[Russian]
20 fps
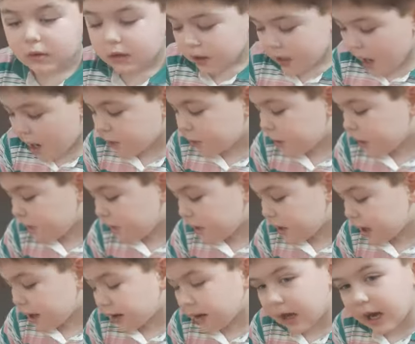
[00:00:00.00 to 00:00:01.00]
Я
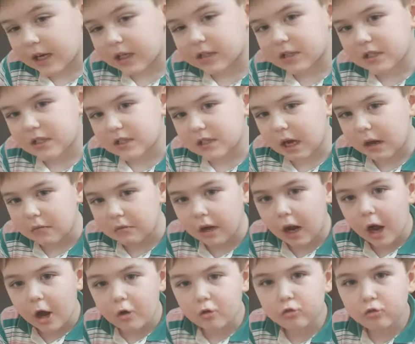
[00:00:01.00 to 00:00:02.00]
тебе
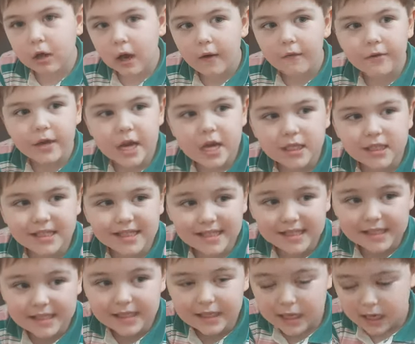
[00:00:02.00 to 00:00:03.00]
оставляю на весь
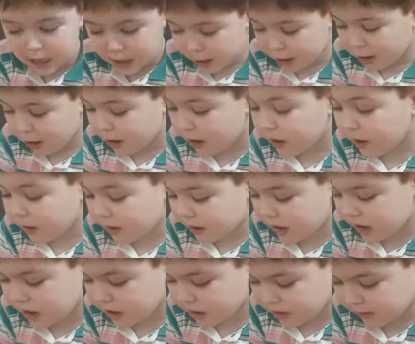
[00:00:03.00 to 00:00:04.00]
день
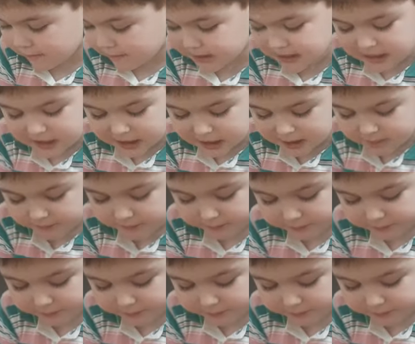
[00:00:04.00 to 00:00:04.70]
это все.